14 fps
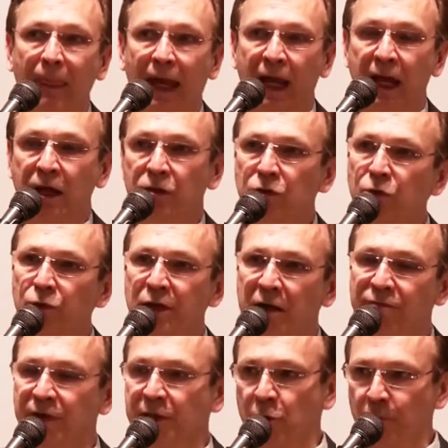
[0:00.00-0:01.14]
Et nous
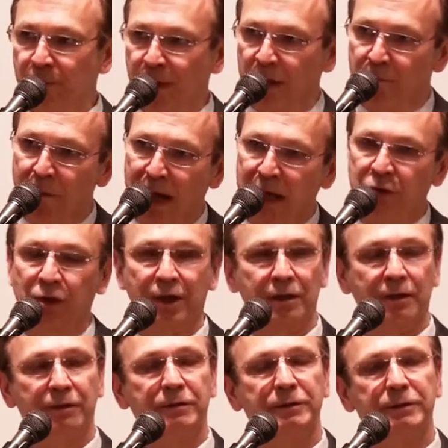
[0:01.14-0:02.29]
devrions permettre
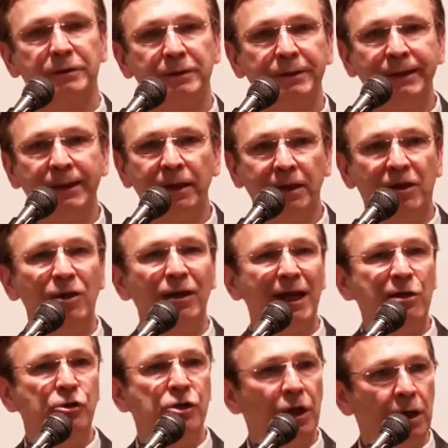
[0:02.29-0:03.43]
qu'il
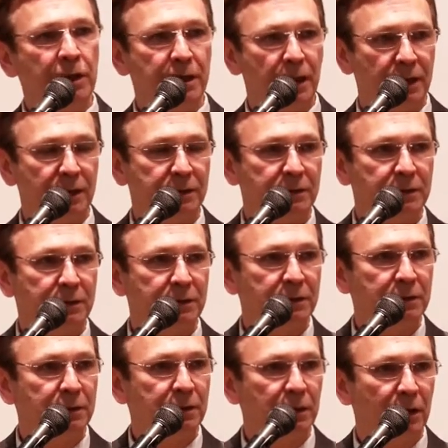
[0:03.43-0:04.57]
étonne
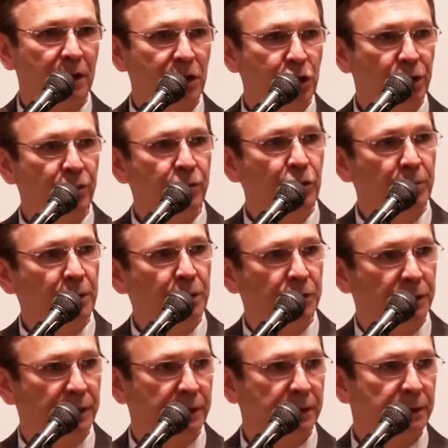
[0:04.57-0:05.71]
les gens du
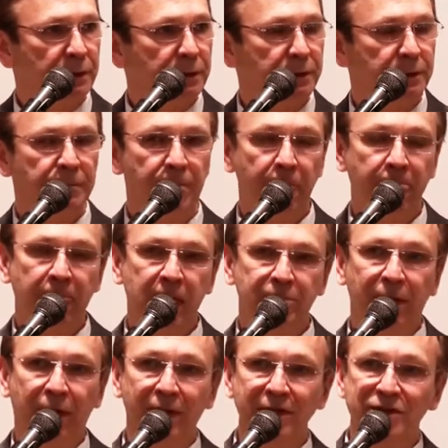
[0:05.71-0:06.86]
monde
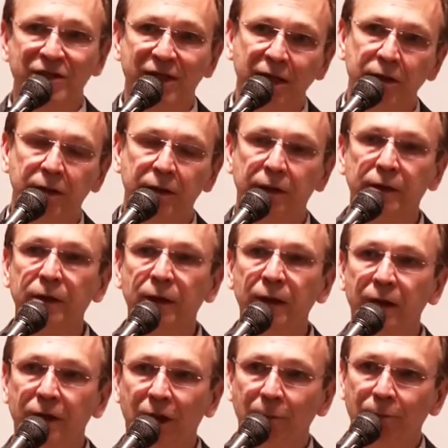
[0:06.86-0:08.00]
par des signes,
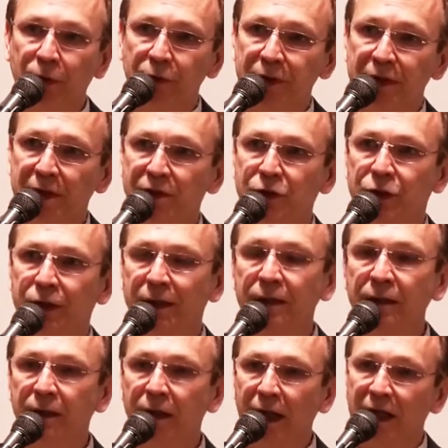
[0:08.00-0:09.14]
des prodiges
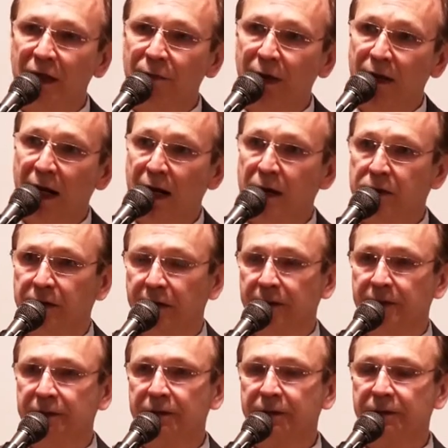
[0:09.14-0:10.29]
et des miracles.
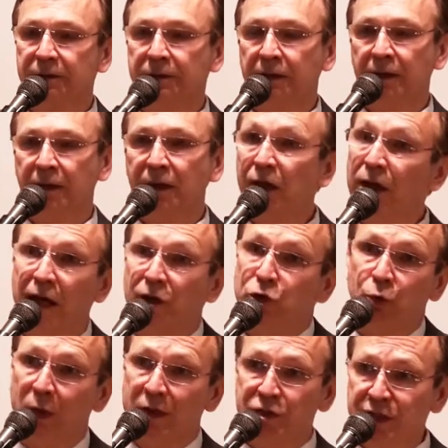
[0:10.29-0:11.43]
Il a
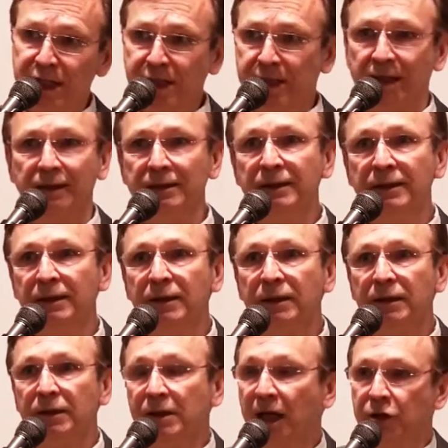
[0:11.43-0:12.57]
choisi
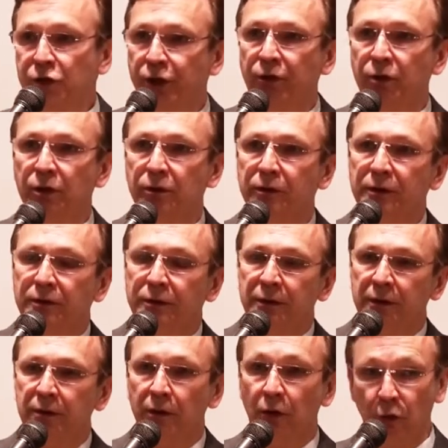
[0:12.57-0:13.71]
d'agir
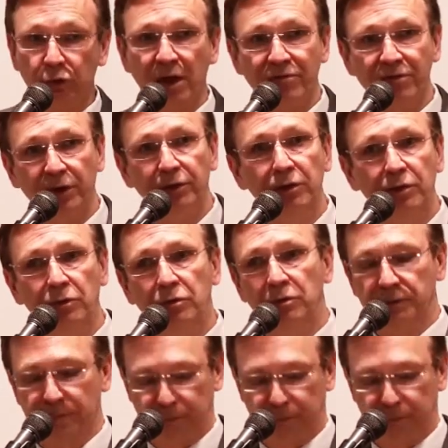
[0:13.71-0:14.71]
au travers de nous